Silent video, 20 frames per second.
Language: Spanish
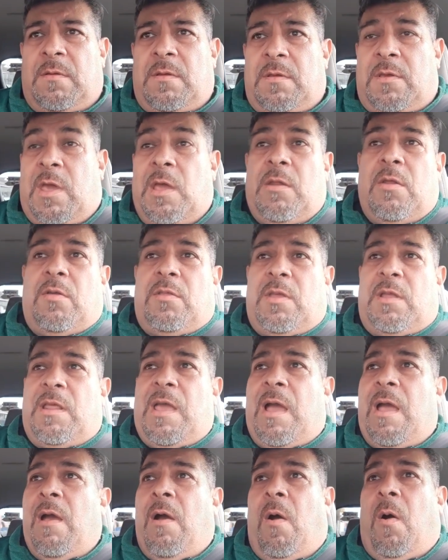¿Quién no
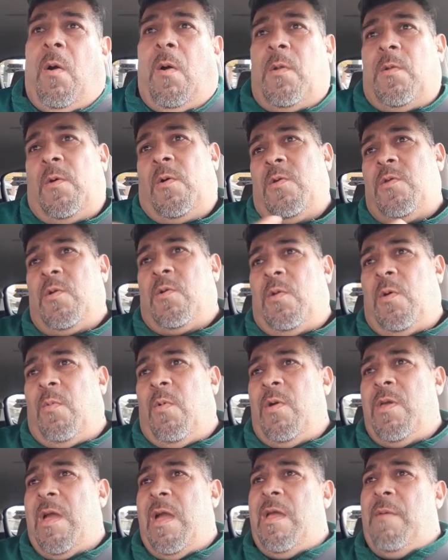diría, oh no, yo no
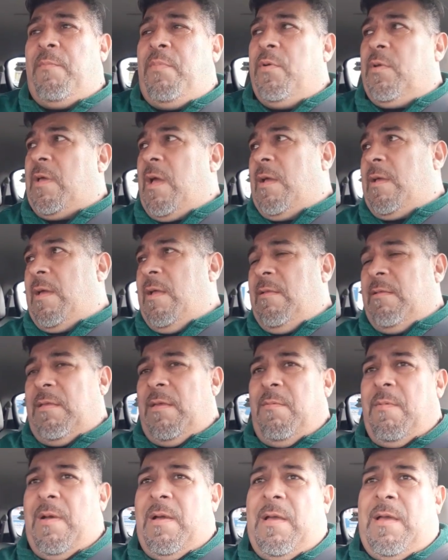voy a ir porque aquel
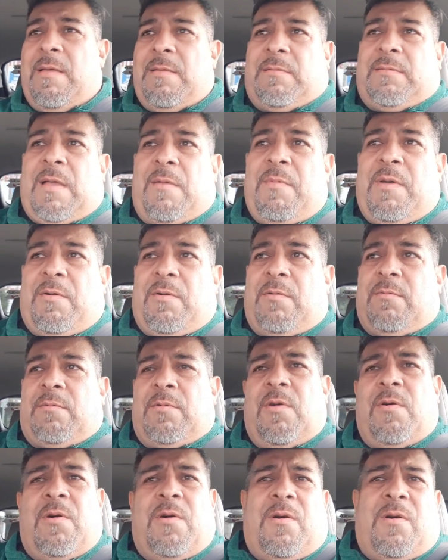sí va, está mejor?
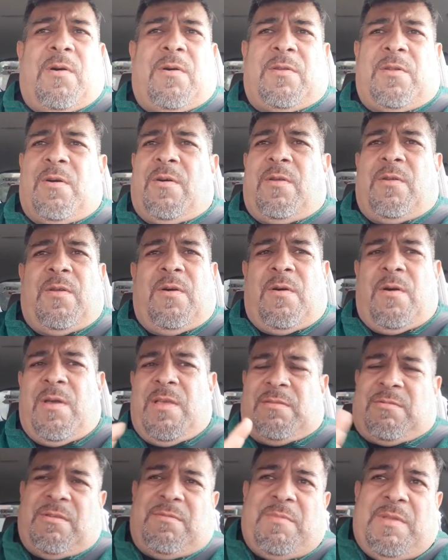No, no, no,
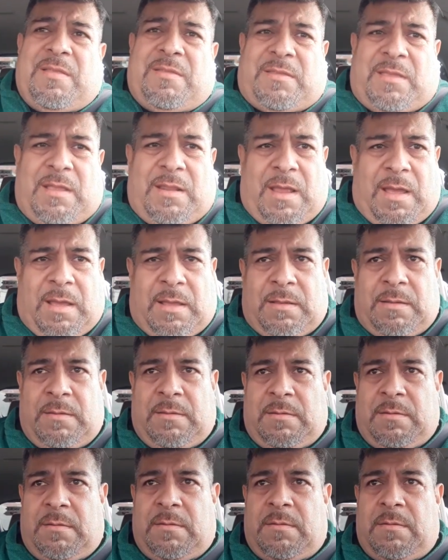eso es mentira.
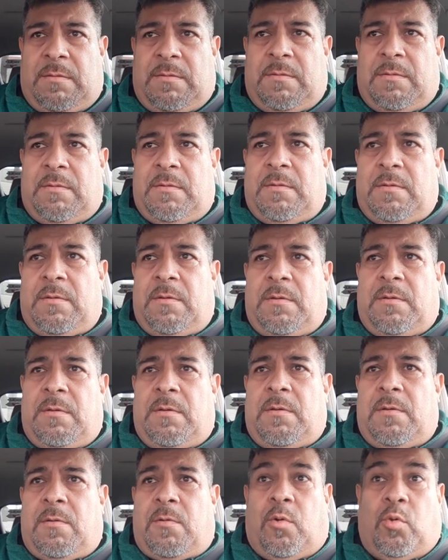
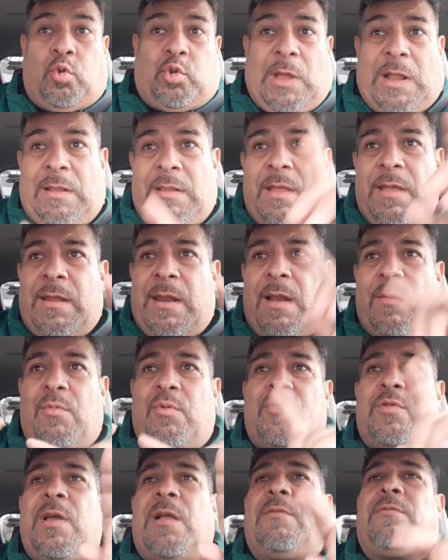Con tal de ir al
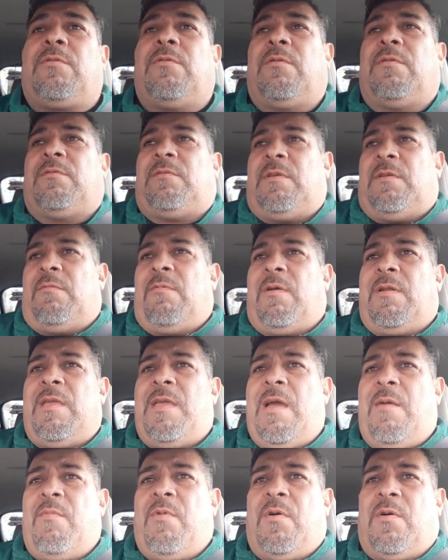mundial todos iríamos.
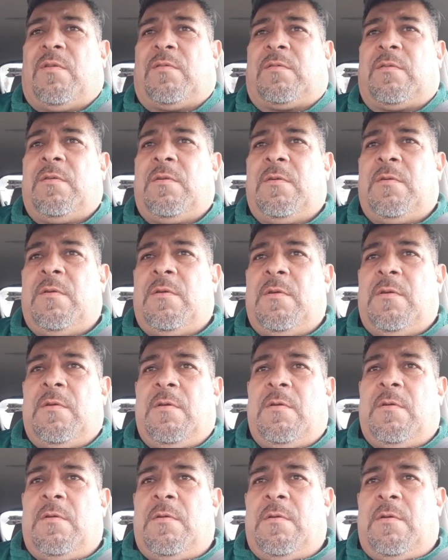haríamos.
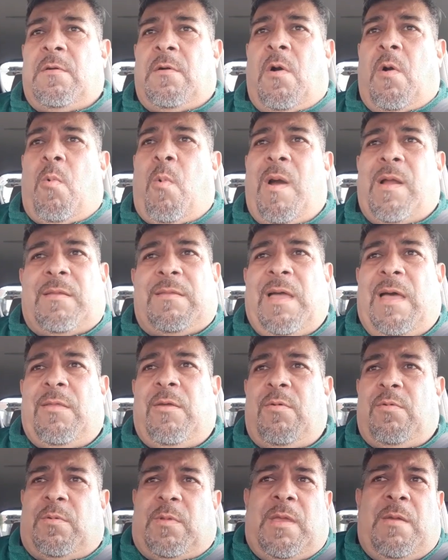O
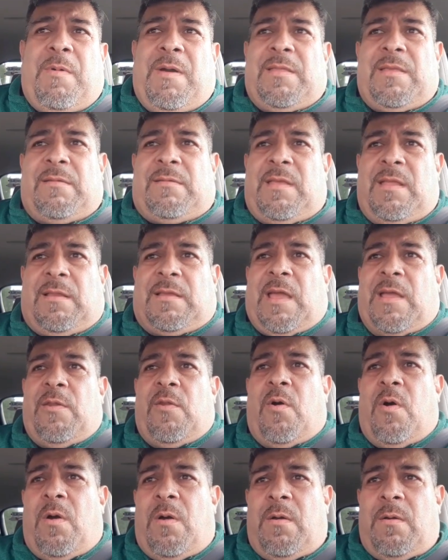guardado iba a decir que
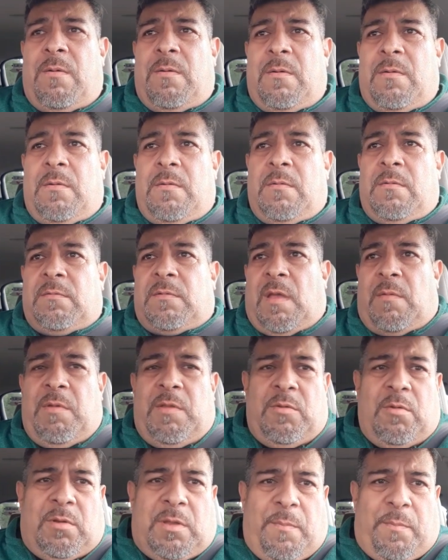no,
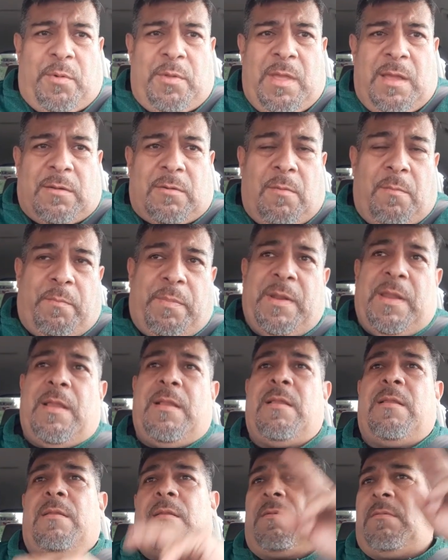sabiendo que podía romper
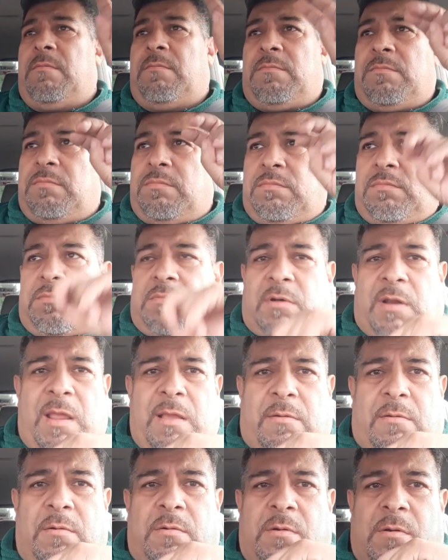el
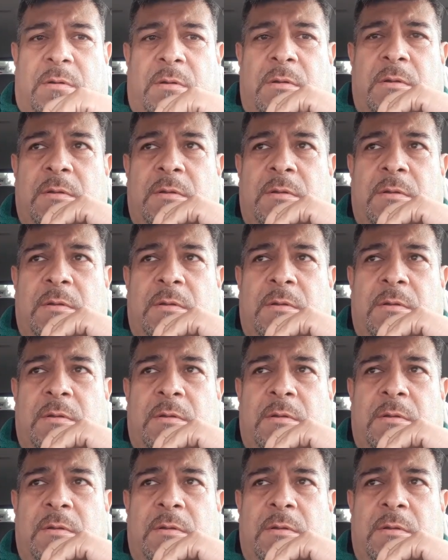récord